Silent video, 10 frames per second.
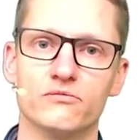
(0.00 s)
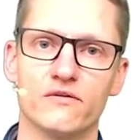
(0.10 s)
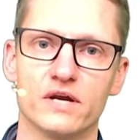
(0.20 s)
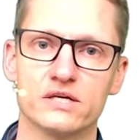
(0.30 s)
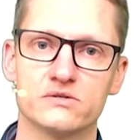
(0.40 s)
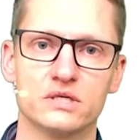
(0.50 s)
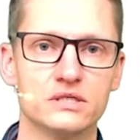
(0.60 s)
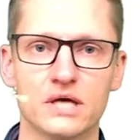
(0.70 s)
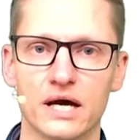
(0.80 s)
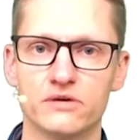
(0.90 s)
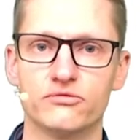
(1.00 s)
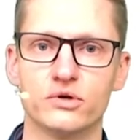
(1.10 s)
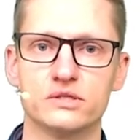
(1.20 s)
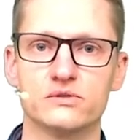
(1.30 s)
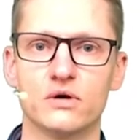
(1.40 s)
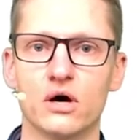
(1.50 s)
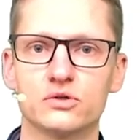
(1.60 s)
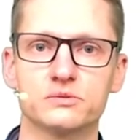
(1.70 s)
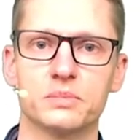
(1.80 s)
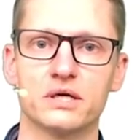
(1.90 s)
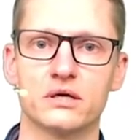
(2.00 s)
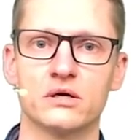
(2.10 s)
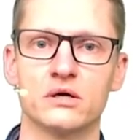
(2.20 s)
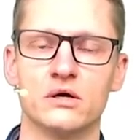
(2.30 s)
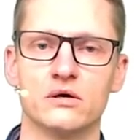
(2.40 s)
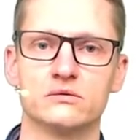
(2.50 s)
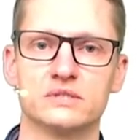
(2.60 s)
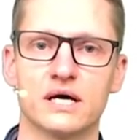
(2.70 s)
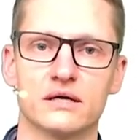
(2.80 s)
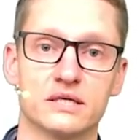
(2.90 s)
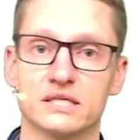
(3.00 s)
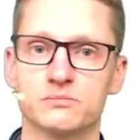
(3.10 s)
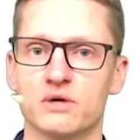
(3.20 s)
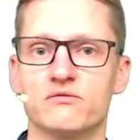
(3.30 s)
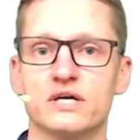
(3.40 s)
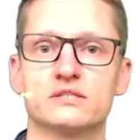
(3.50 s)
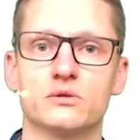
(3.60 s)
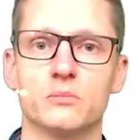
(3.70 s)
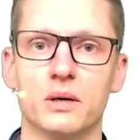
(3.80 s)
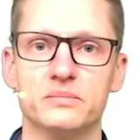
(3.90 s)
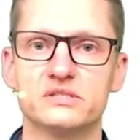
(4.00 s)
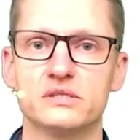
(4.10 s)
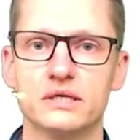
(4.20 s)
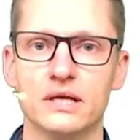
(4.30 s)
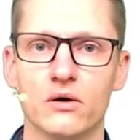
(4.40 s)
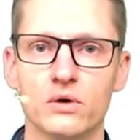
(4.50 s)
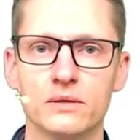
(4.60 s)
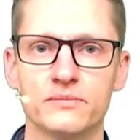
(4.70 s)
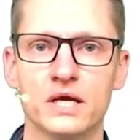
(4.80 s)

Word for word: Wir werden also nicht eine Vorlesung rauspicken und sagen, das machen wir jetzt nochmal ein bisschen genauer,